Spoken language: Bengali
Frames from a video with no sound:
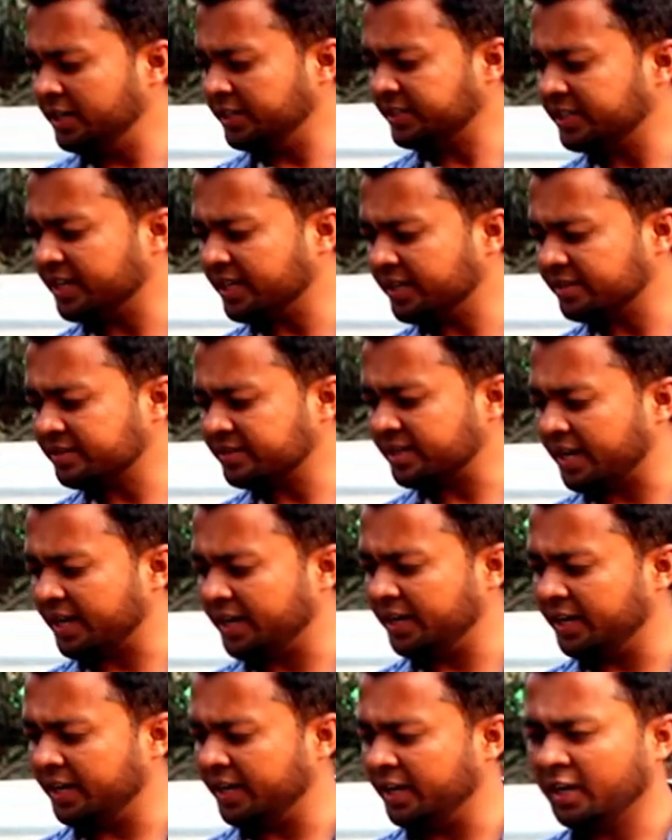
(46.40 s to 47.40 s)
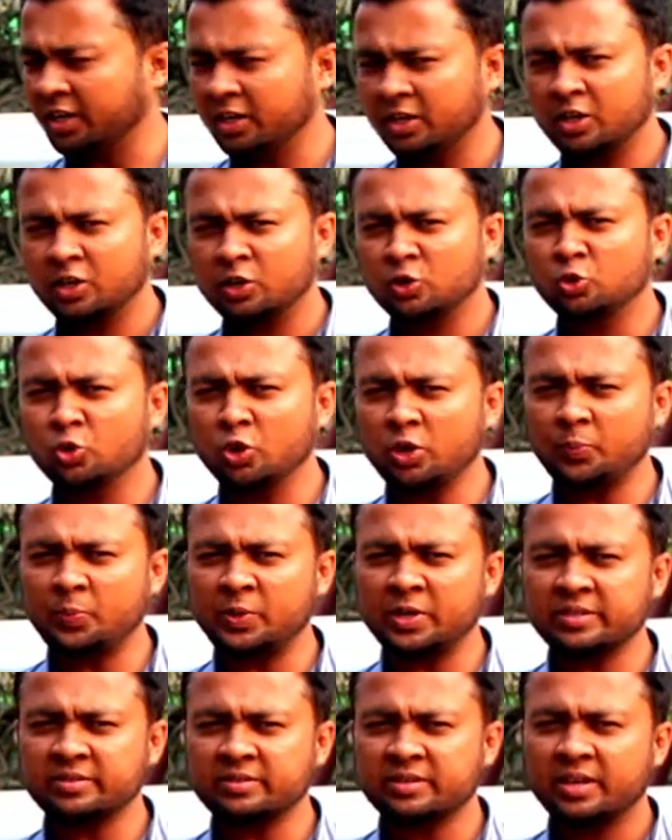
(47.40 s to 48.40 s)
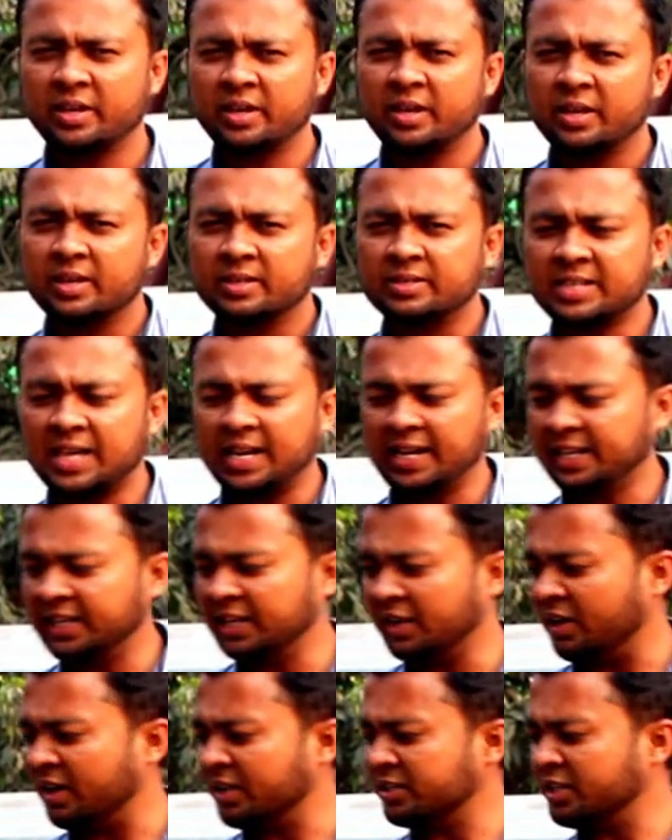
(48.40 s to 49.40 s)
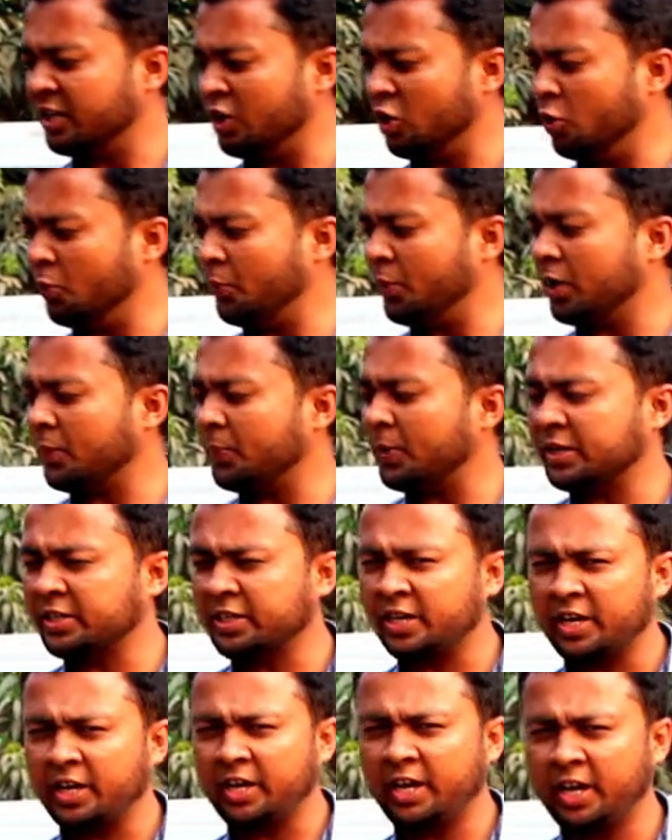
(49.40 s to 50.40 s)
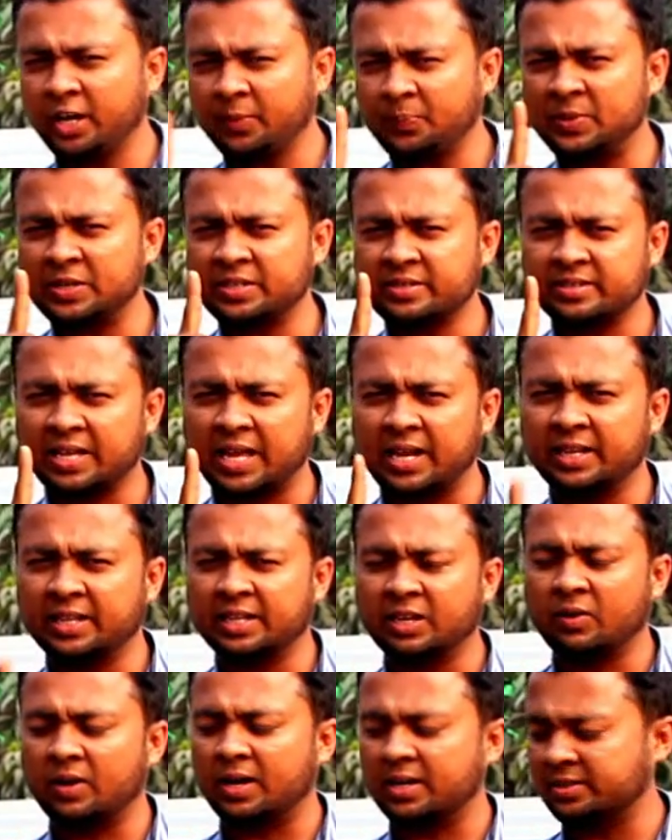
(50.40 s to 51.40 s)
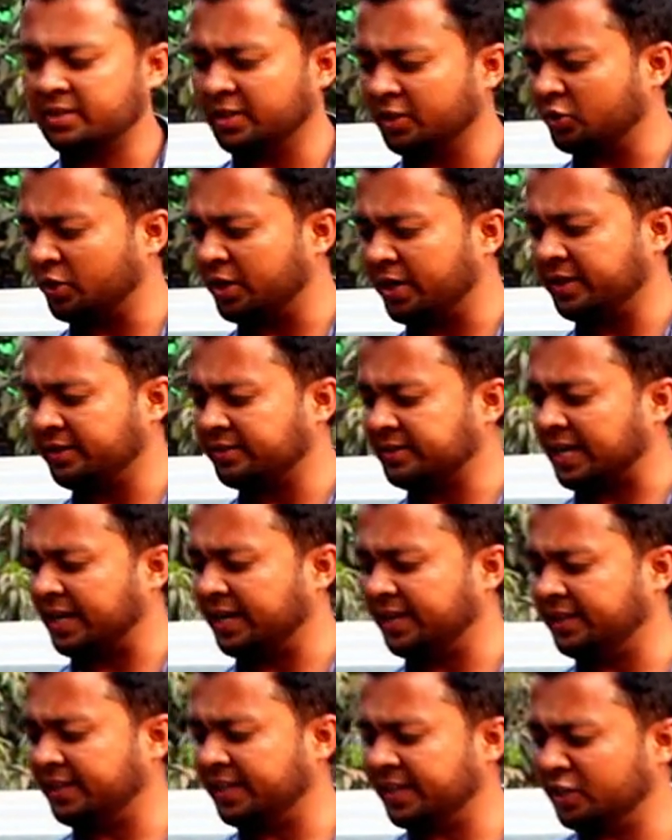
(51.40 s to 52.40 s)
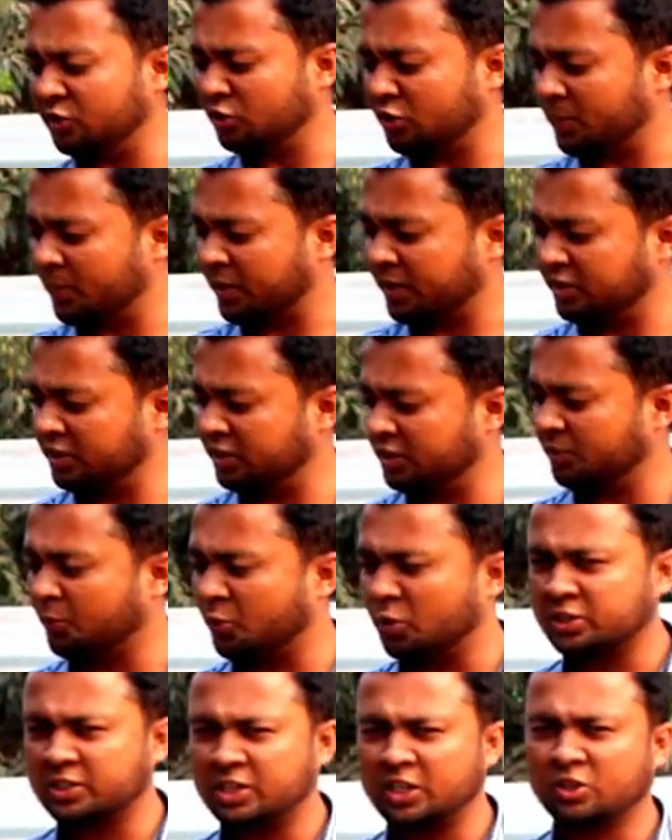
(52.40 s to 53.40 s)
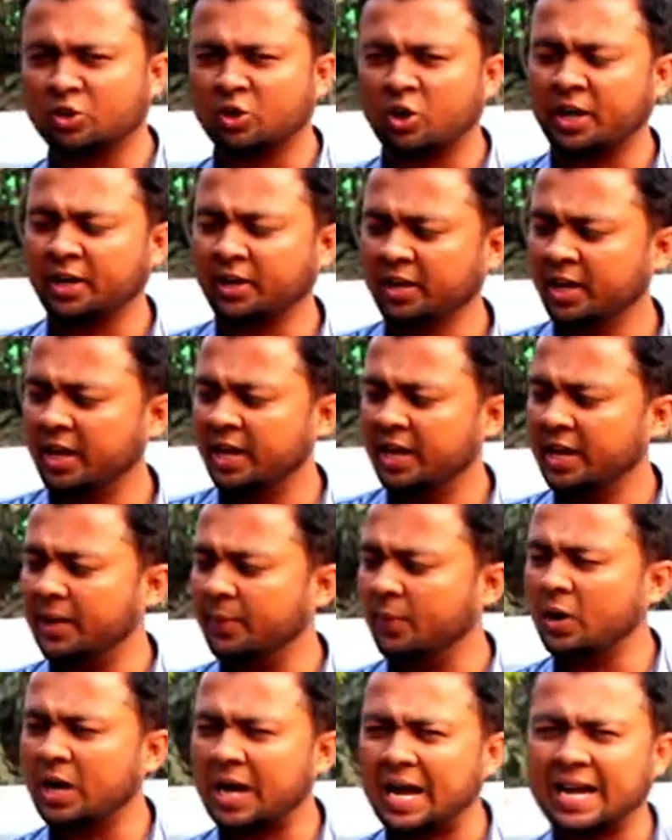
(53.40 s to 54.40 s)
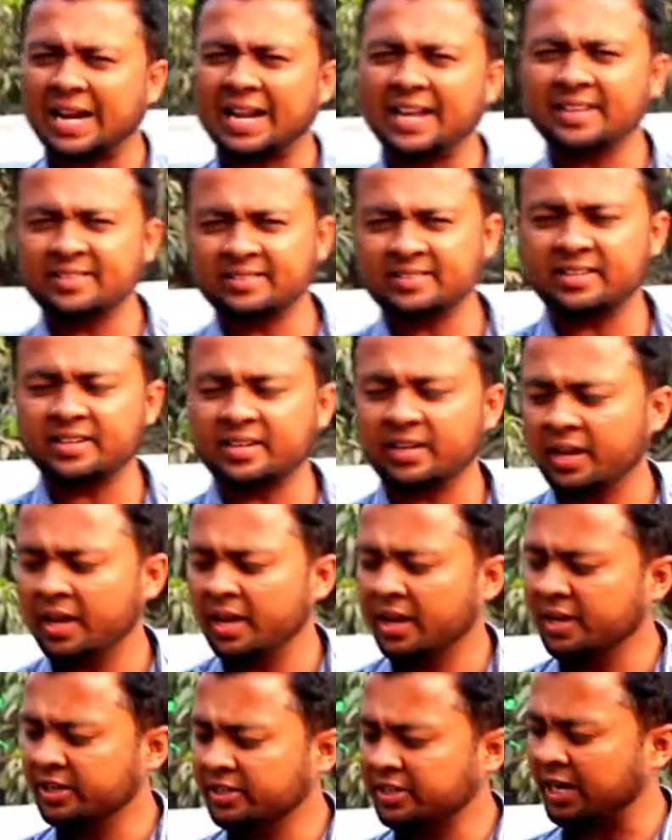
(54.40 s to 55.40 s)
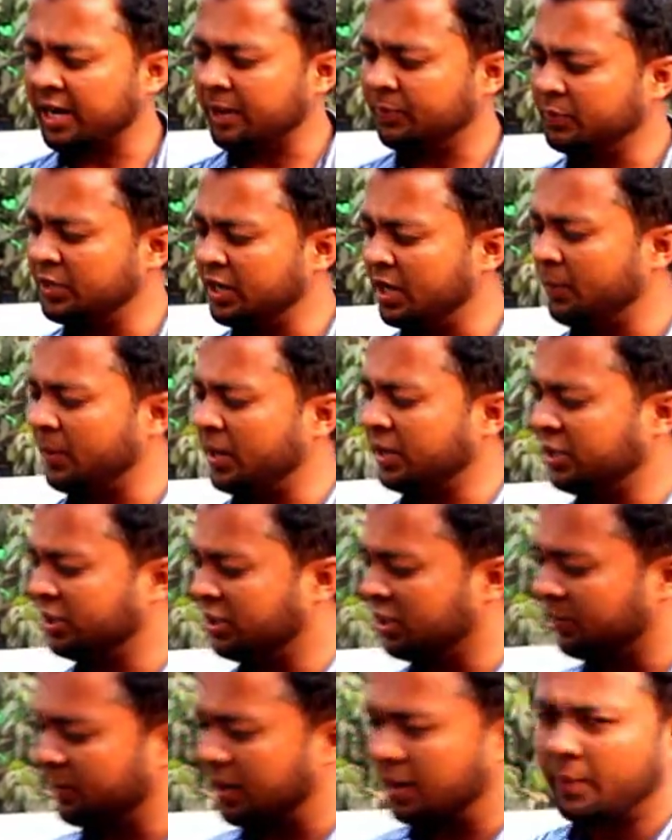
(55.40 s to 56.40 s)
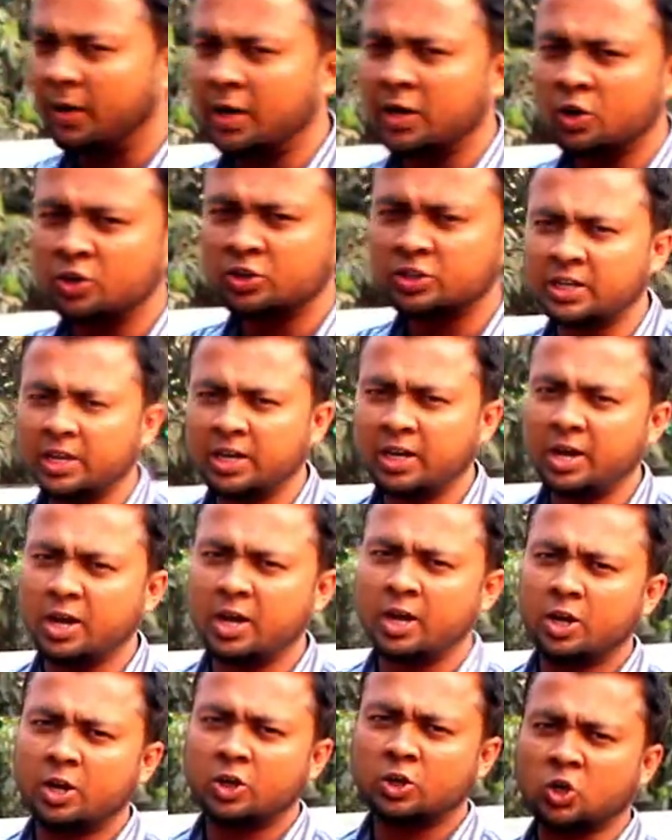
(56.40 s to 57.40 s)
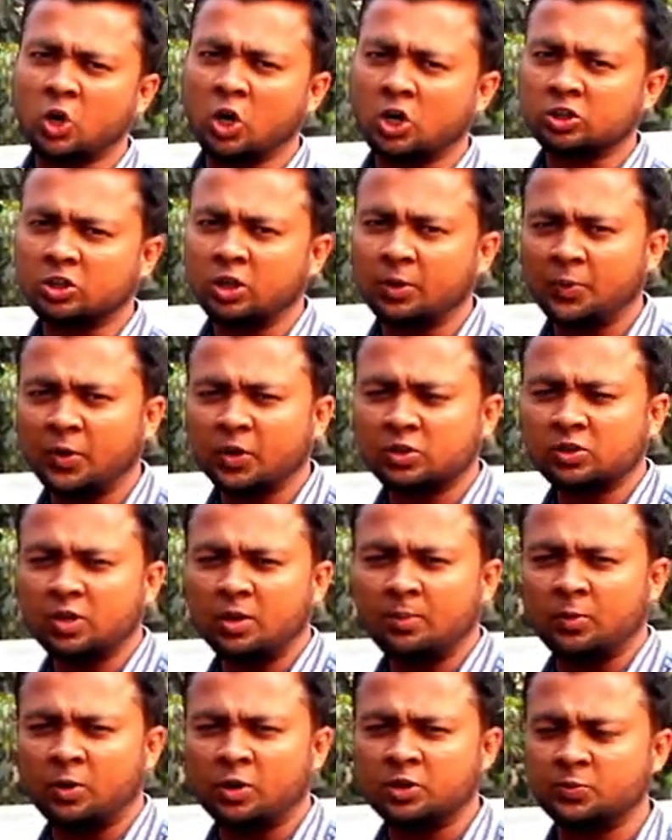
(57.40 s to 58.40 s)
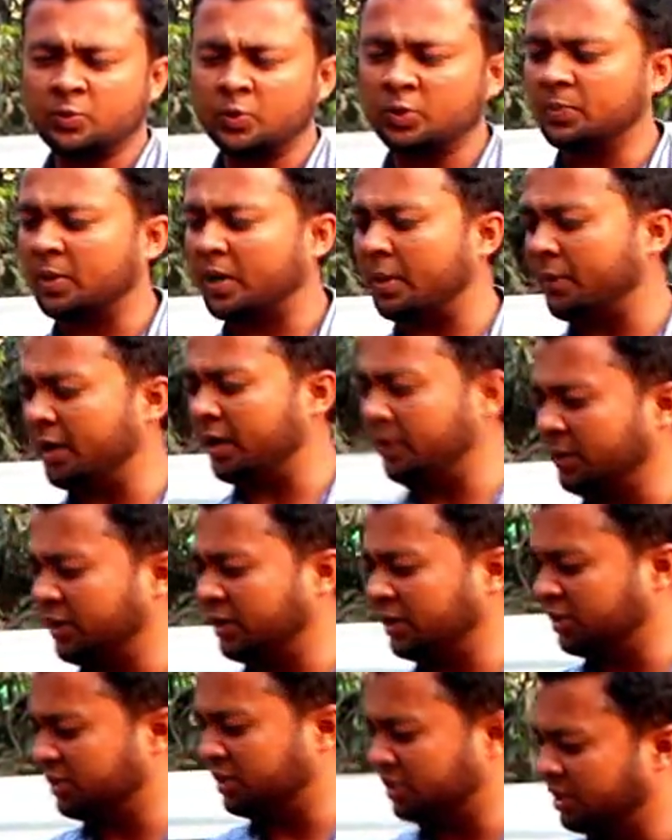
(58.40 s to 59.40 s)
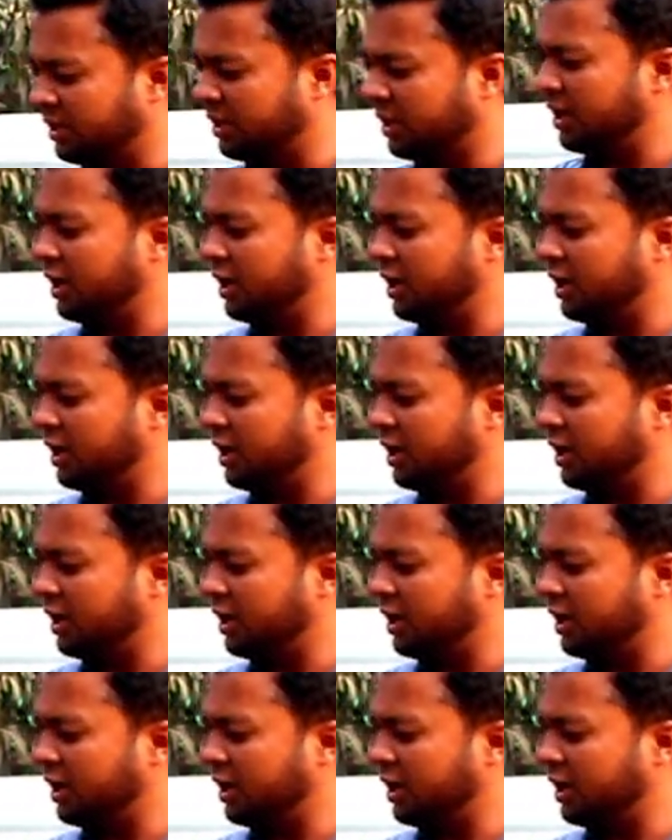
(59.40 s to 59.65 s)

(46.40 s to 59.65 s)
নিচের সাইডে দুই পিস চালনি দেওয়া আছে উপর পাশে এক পিস চালনি দেওয়া আছে তো এই চালনি দিয়ে কিন্তু এই মেশিনটি পরিচালিত হয় এবং আড়াই ইঞ্চি শ্যাপ দিয়ে মেশিনটি ব্যবহার হচ্ছে শক্তপক্ত মজবুতভাবে এই মেশিনটি